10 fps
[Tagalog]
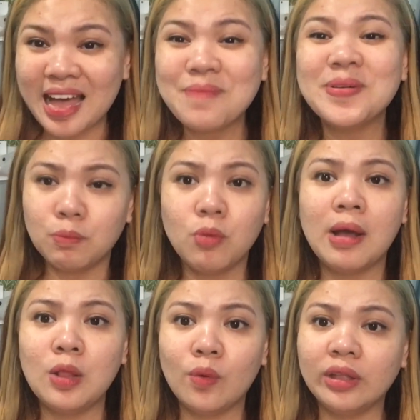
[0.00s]
kapag
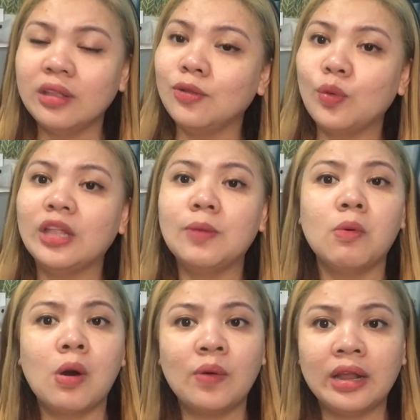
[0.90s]
pumalo ka na ng 20,
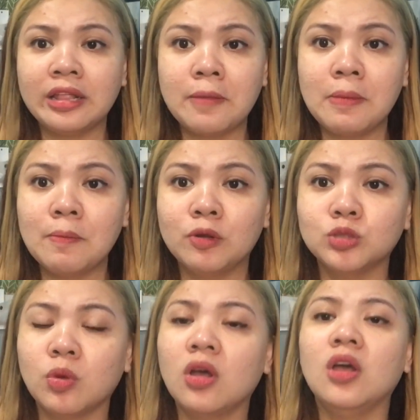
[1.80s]
mawawala na yung pimples
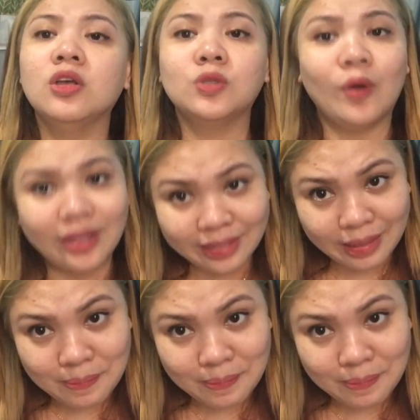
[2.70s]
mo. So, hindi